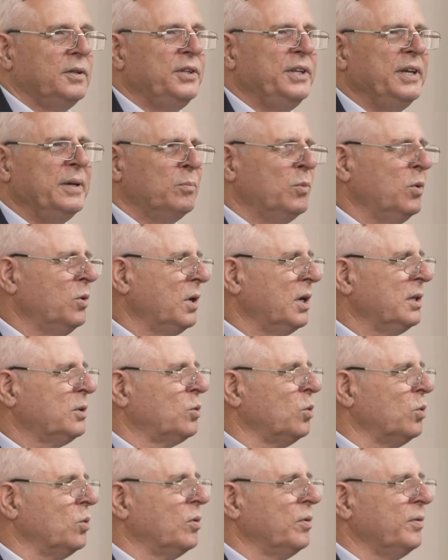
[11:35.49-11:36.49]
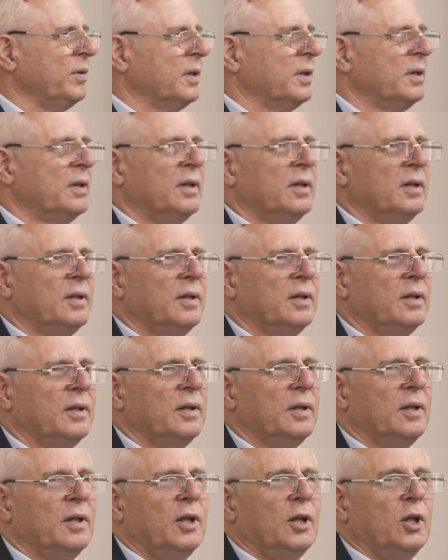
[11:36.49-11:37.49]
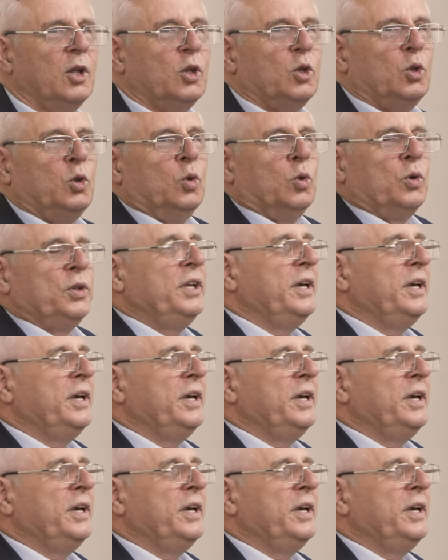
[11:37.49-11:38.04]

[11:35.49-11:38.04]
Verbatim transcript: Тему готовил, но